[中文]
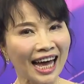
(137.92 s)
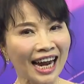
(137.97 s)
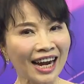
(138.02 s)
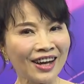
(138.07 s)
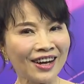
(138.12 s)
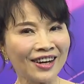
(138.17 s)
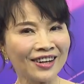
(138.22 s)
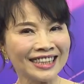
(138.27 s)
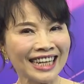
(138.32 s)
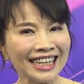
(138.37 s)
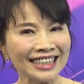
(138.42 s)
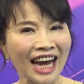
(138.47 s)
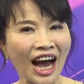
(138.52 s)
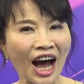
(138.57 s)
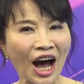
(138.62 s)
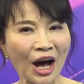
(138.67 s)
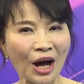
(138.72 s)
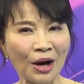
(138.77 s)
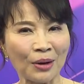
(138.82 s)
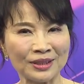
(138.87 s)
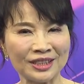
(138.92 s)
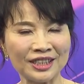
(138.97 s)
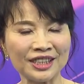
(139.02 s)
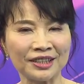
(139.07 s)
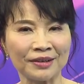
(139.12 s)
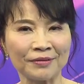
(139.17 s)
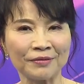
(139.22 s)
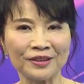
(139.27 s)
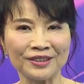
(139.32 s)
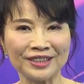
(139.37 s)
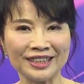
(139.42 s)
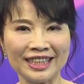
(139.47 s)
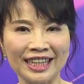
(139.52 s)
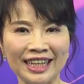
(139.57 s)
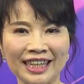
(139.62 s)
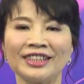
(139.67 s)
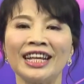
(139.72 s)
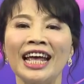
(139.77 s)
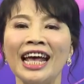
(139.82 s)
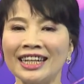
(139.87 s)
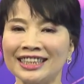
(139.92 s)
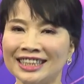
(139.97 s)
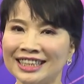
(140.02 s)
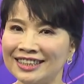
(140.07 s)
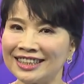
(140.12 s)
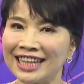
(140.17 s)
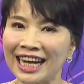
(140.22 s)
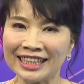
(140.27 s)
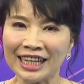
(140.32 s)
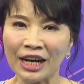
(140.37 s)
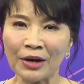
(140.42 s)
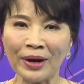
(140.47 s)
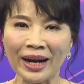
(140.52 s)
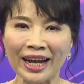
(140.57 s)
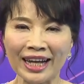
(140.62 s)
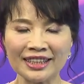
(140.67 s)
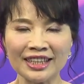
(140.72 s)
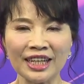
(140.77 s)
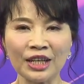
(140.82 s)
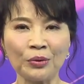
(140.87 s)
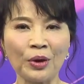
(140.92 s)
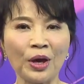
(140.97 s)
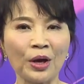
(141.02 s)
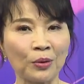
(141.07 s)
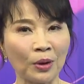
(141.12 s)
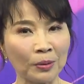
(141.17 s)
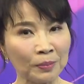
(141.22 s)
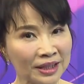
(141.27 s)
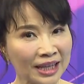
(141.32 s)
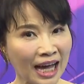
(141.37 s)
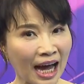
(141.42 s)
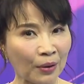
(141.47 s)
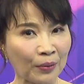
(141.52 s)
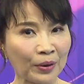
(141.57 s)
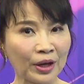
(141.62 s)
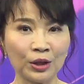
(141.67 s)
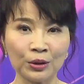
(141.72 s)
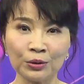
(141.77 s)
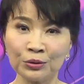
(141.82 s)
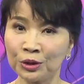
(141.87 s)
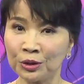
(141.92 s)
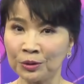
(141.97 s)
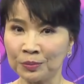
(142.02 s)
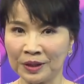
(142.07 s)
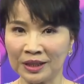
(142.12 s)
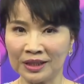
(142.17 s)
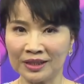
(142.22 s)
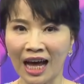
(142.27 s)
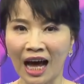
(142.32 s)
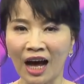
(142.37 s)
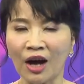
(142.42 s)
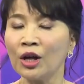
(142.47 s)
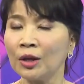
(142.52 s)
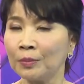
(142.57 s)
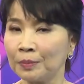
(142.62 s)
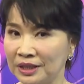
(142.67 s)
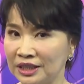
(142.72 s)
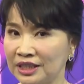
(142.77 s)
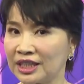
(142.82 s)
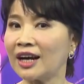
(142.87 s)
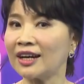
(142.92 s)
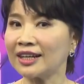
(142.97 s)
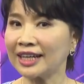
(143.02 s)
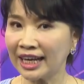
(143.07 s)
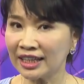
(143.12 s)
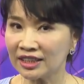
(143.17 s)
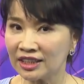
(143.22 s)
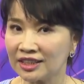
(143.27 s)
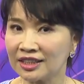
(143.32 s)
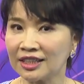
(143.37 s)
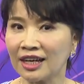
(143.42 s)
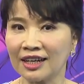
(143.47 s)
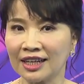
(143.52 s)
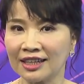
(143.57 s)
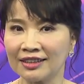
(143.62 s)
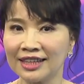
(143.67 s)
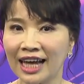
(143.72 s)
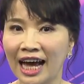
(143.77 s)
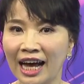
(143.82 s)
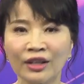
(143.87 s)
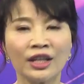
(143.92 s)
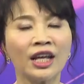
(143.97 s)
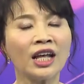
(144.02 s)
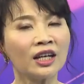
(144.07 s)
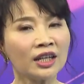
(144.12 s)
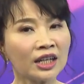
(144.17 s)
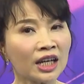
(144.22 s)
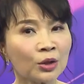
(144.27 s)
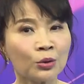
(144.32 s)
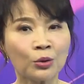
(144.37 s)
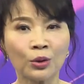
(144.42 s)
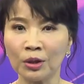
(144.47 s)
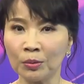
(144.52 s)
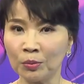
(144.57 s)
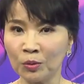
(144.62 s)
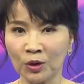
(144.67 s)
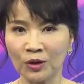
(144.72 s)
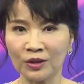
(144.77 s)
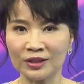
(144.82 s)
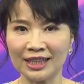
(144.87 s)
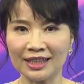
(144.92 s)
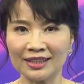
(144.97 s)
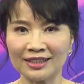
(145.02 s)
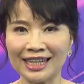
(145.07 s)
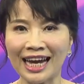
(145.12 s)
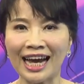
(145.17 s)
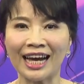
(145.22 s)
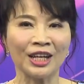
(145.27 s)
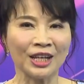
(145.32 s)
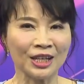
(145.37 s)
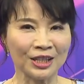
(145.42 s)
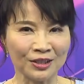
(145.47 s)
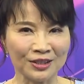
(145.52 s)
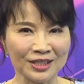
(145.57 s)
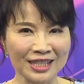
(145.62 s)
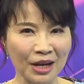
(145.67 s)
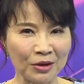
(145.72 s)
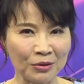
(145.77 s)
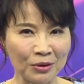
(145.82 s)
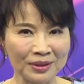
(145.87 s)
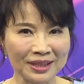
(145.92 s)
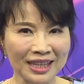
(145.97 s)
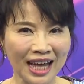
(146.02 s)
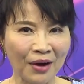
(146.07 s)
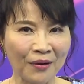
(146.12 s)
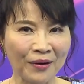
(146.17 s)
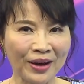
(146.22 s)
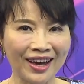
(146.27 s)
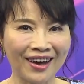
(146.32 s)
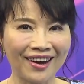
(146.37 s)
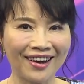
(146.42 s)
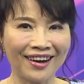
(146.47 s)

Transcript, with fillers: Hello， 大家好，我是陈凤馨，请大家快来订阅国民大会 YouTube 频道，并且要开启小铃铛，更多的幕后真相都在国民大会